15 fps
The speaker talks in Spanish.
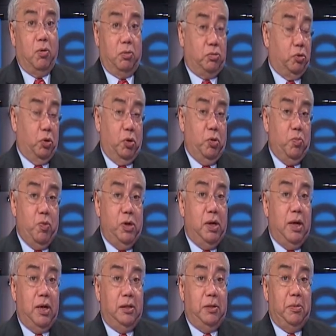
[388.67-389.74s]
o todos muy
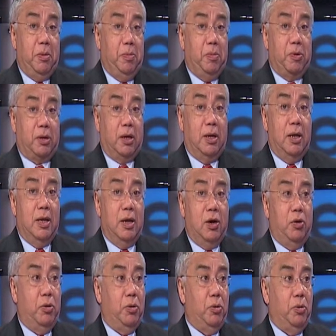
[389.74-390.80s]
legítimos, porque
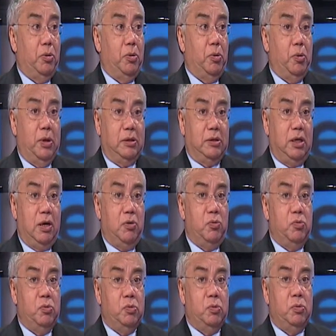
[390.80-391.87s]
lo, hacía
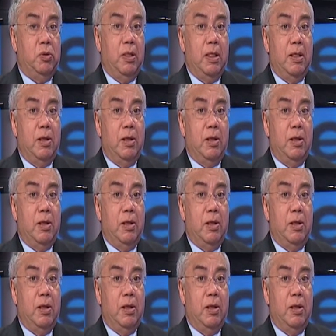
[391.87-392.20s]
un,